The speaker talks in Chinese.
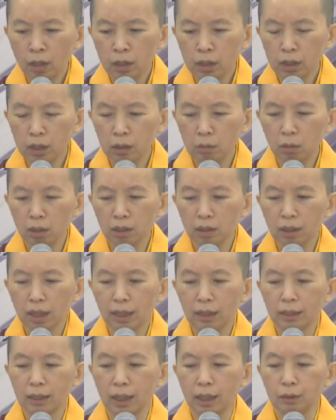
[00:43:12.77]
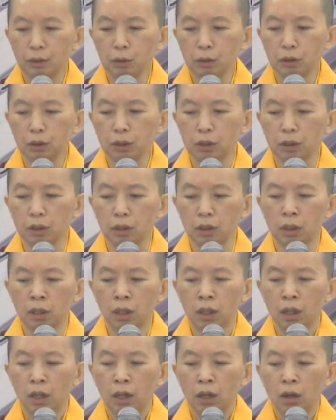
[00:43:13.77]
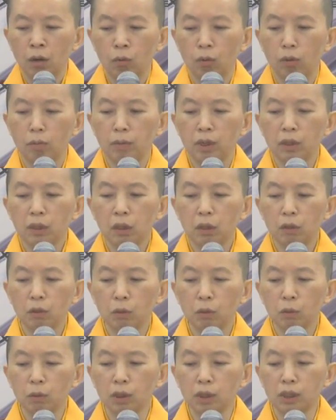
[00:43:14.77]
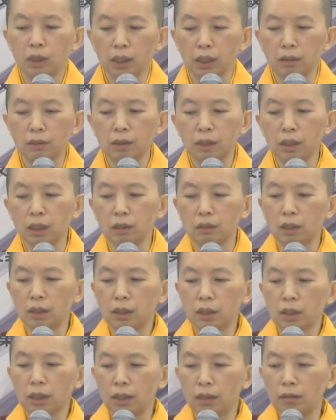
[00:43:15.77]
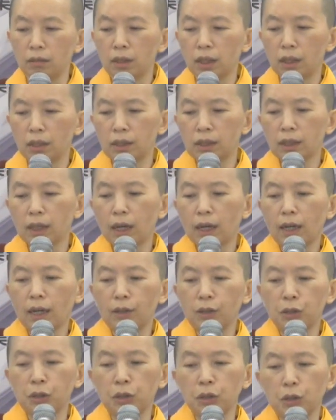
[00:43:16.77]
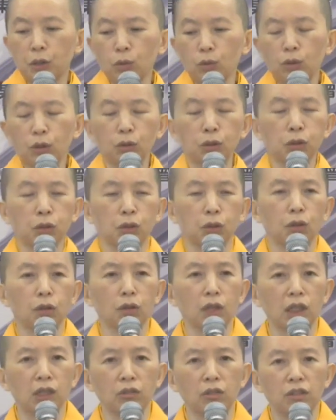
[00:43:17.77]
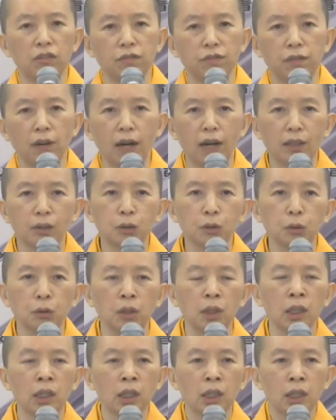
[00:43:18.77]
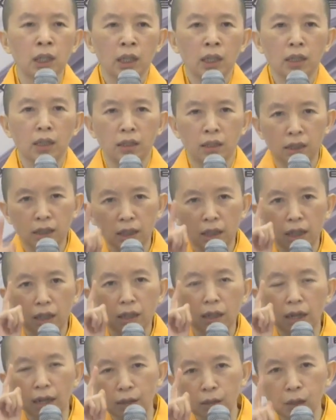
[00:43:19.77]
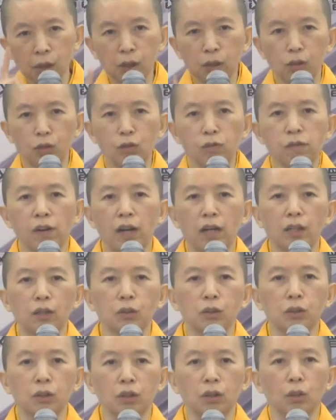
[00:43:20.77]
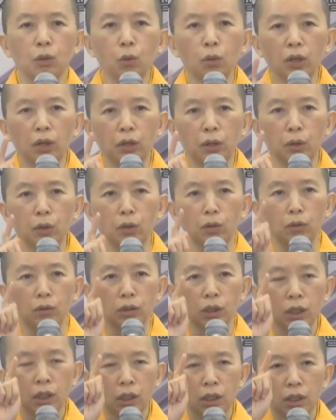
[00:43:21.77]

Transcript: 希望大家就是我们透过真正的沉淀下来修的时候，你会发觉，你将来修法的时候会用